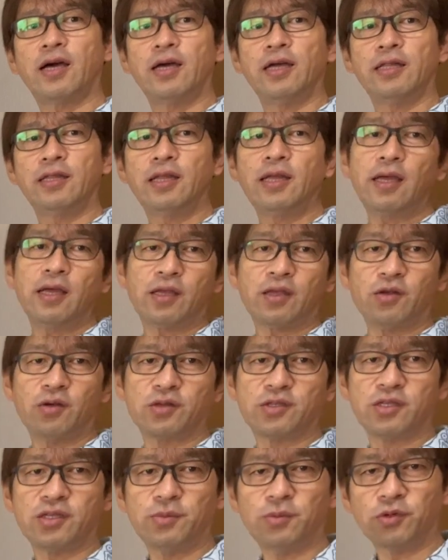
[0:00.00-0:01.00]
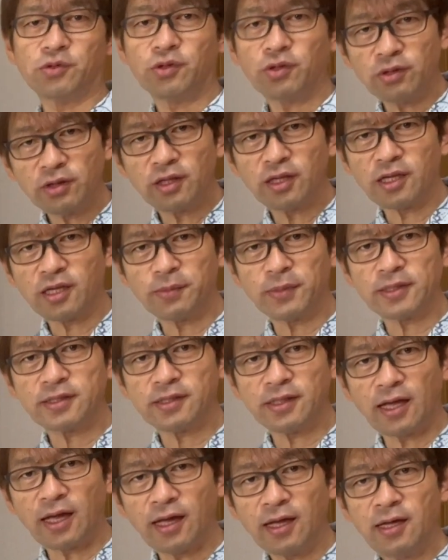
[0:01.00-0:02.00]
えて教室に戻ってきます
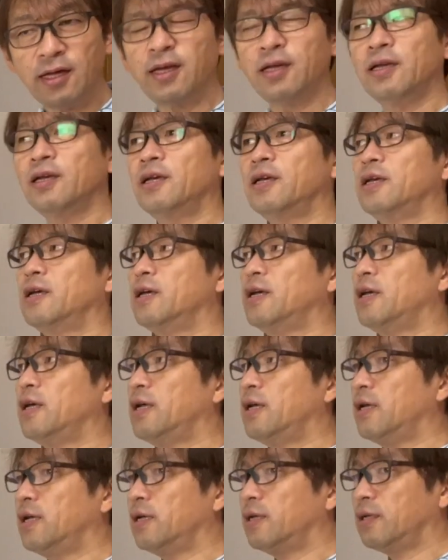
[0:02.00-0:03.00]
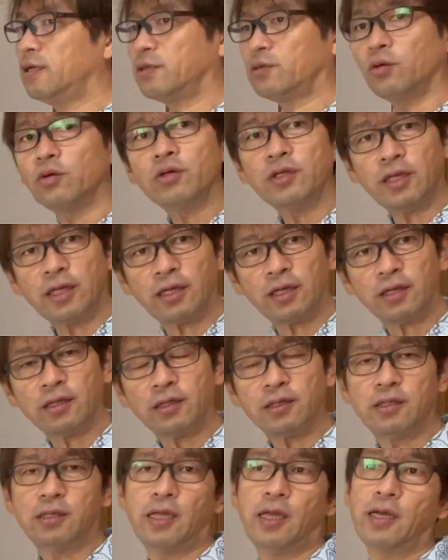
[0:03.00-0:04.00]
ね。えー、特に
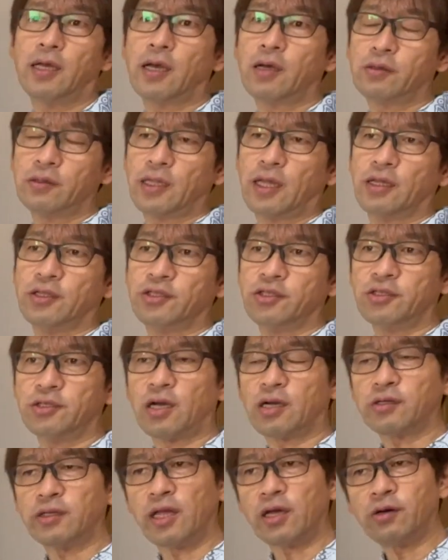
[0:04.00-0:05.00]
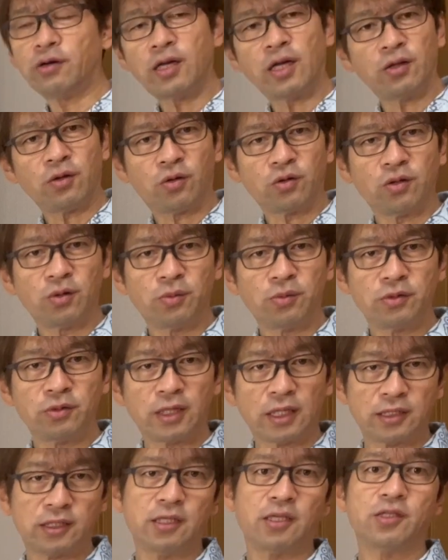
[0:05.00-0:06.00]
低学年、中学年ぐらいの子供
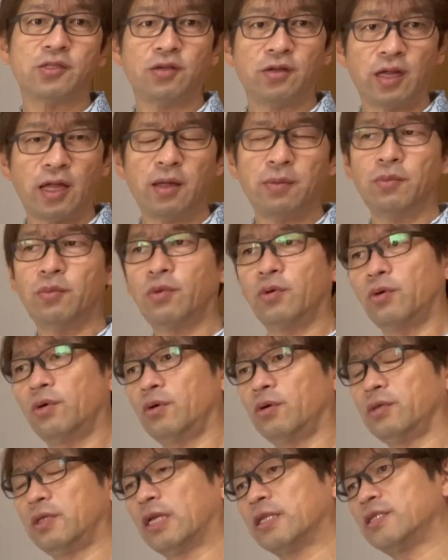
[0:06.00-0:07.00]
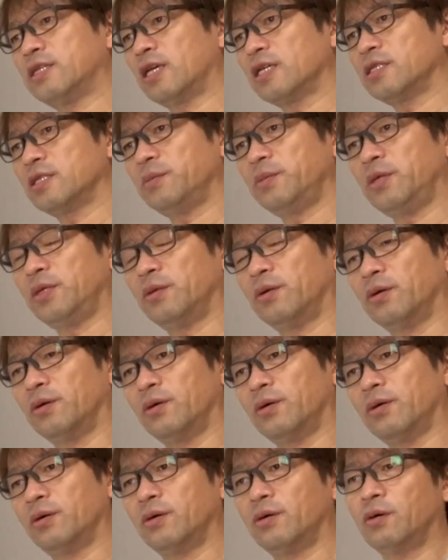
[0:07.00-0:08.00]
たちですとね、もう夏休み
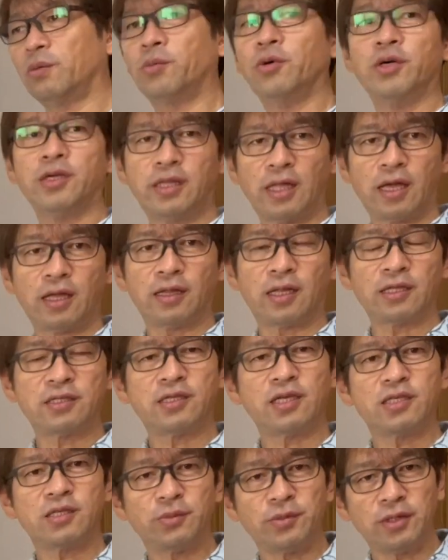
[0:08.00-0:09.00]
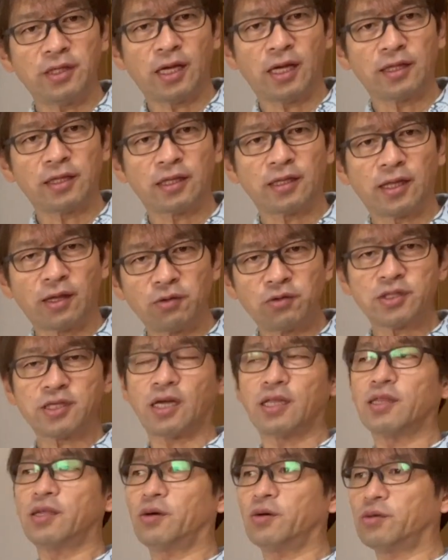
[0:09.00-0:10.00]
の思い出、夏休みにあった楽し
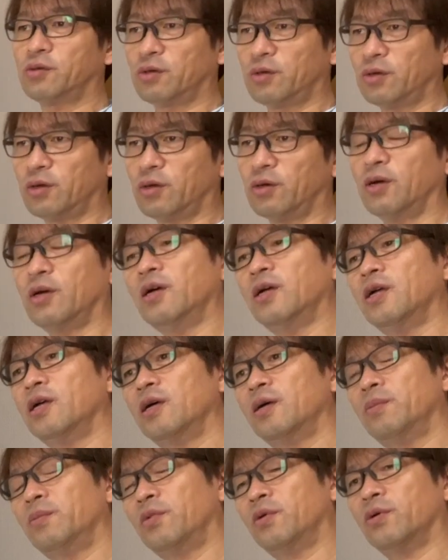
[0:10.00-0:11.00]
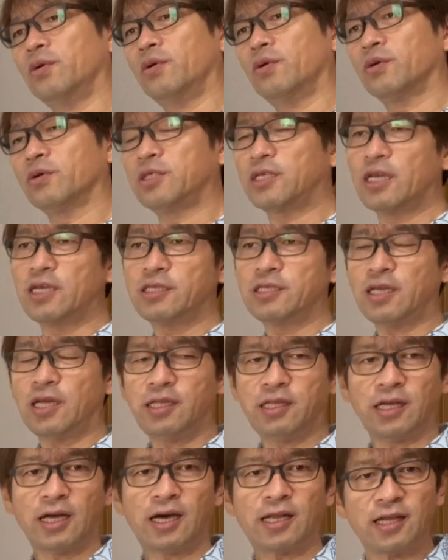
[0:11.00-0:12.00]
かったことをもう先生
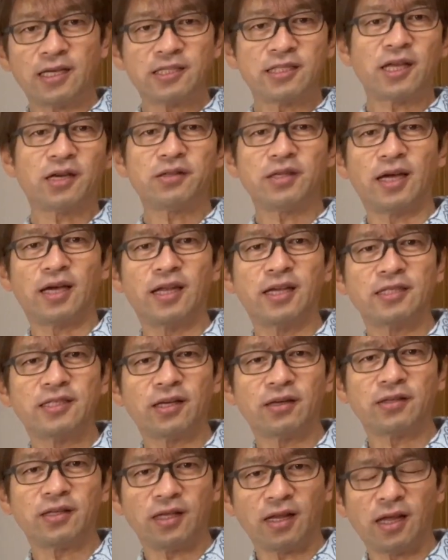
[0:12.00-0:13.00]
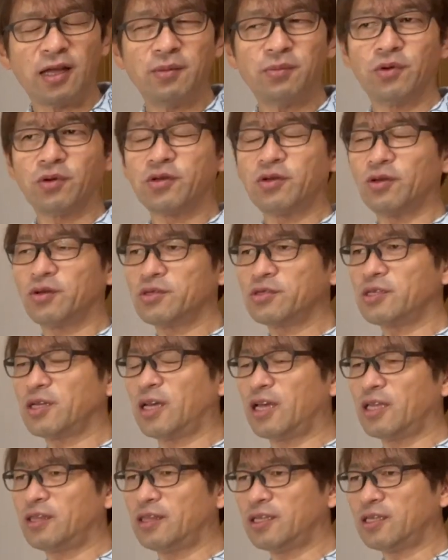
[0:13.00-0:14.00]
に話したくて話したくてね、もう教室
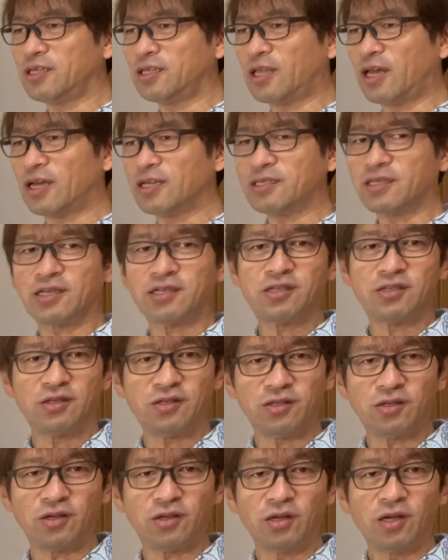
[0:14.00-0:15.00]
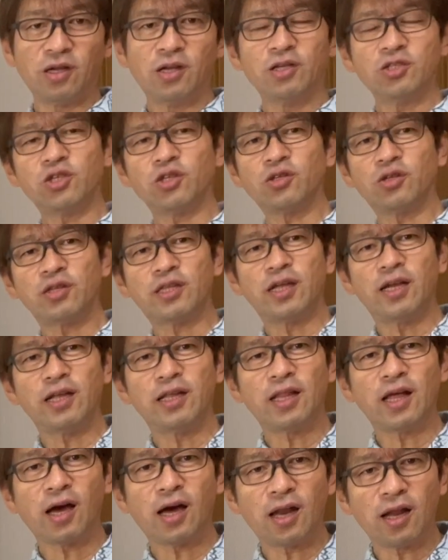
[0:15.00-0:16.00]
入ってきて挨拶すると、ちょっと照れ
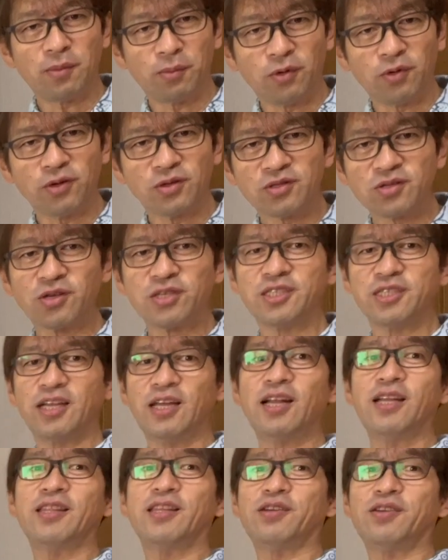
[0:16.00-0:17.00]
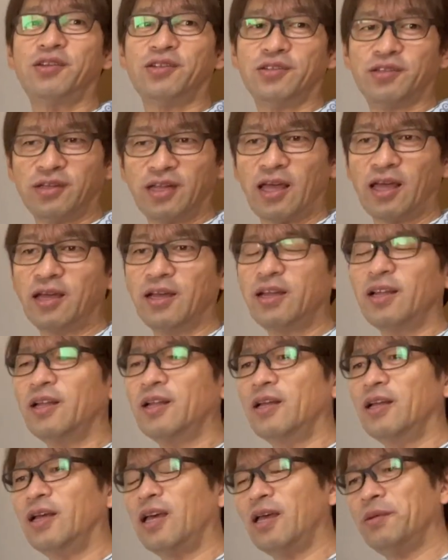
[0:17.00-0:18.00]
ながらも少し慣れてくるとね、
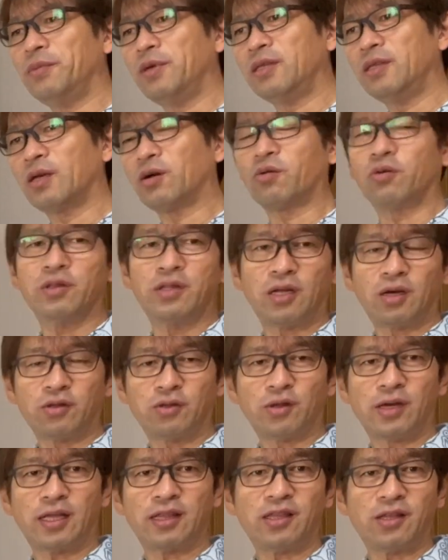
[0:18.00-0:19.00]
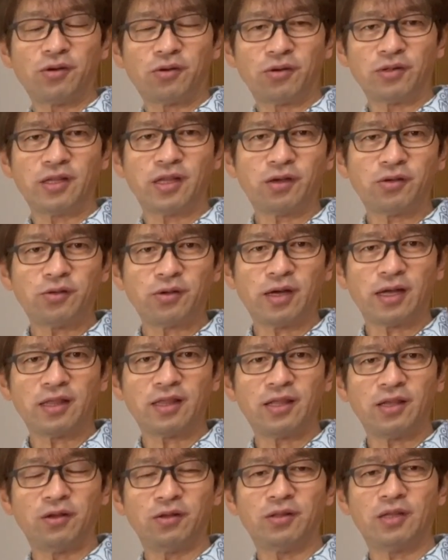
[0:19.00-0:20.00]
えみんなこんなことがあったよ、こんなことがあっ
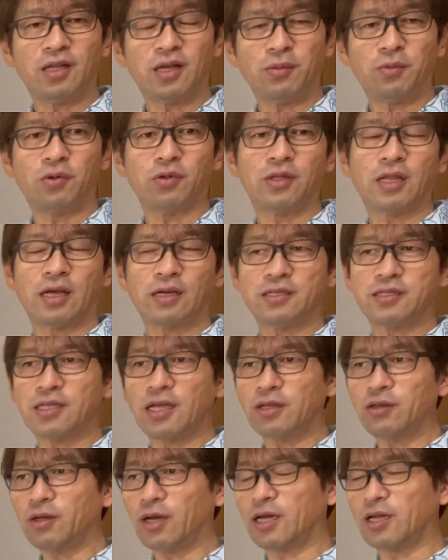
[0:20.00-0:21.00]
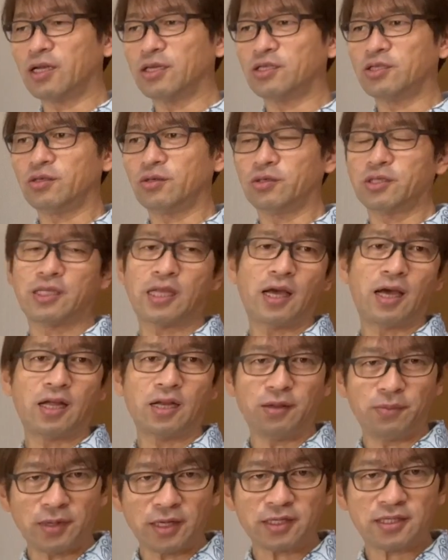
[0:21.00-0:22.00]
たよってね、もうたくさんの話をしたが
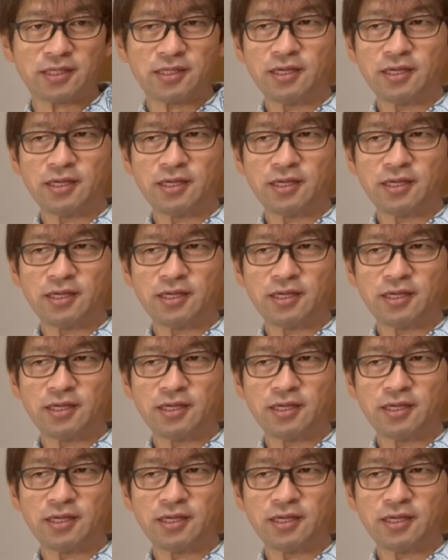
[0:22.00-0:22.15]
ります。